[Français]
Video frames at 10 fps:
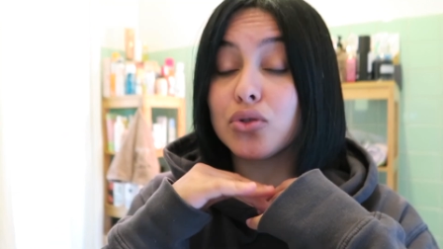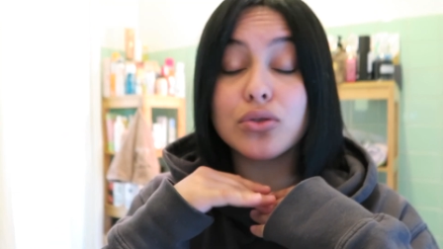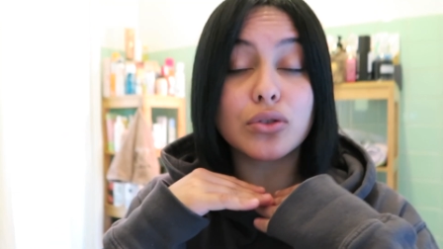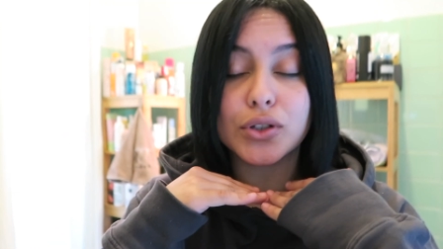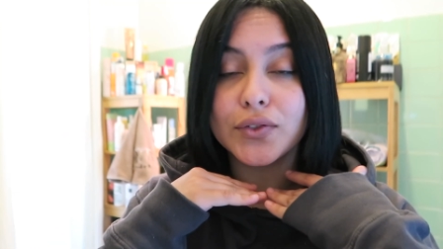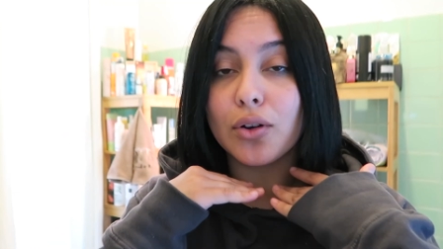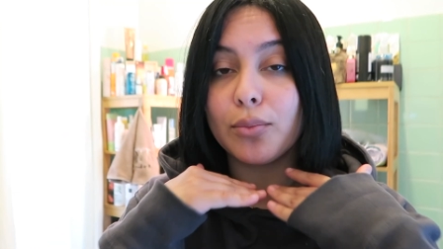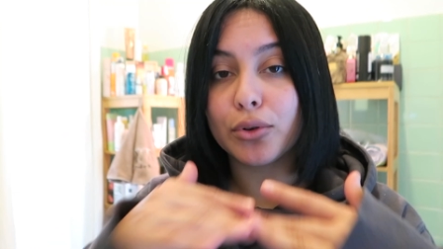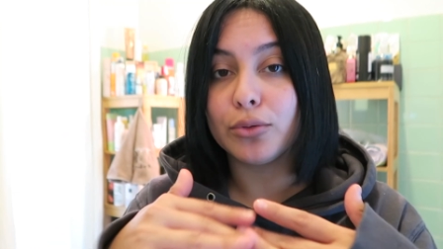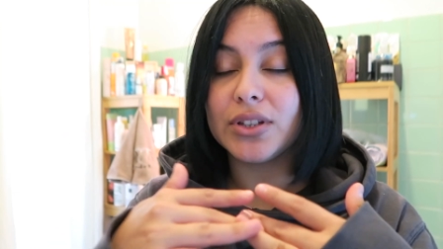chose que je fais en
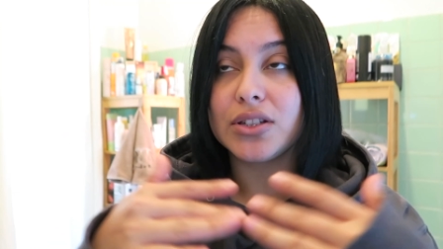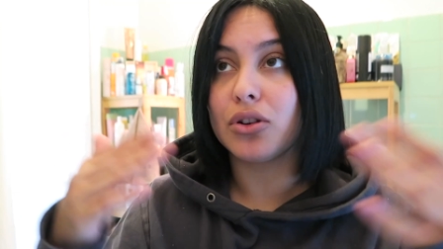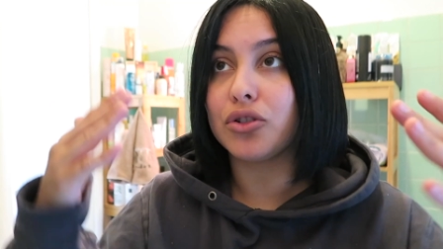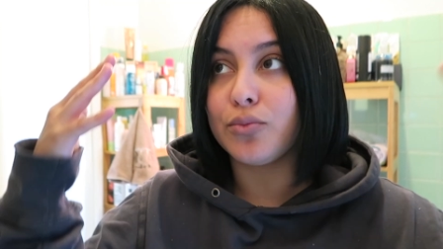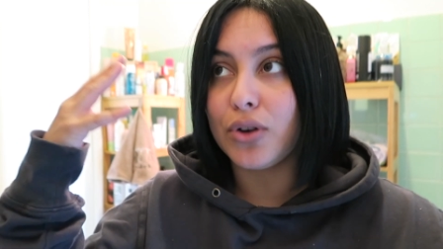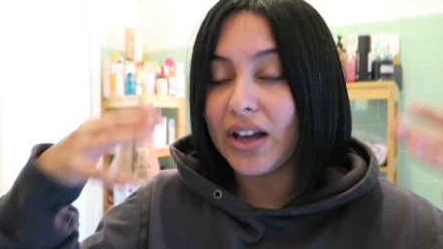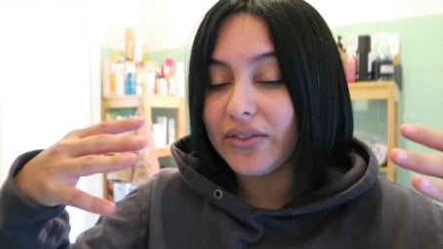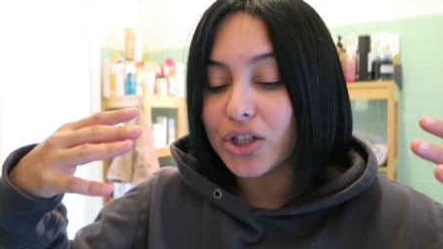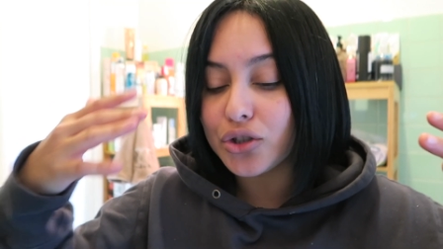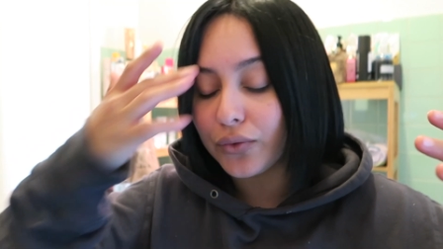premier genre je me lave
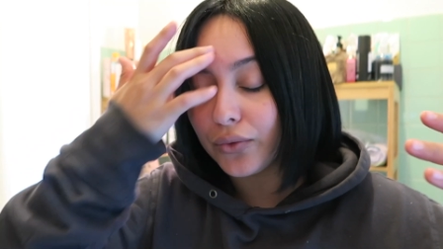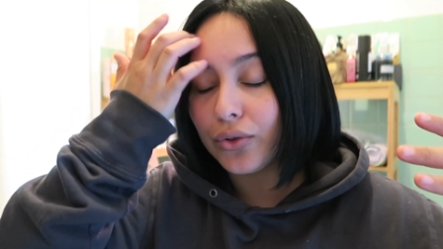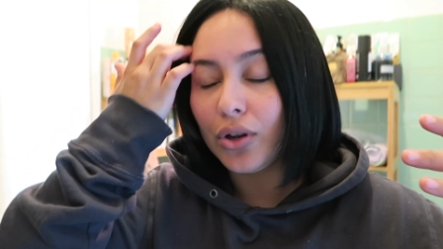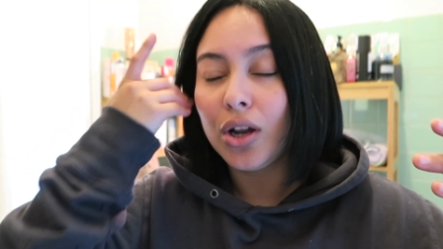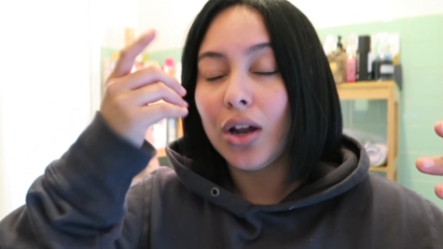les cheveux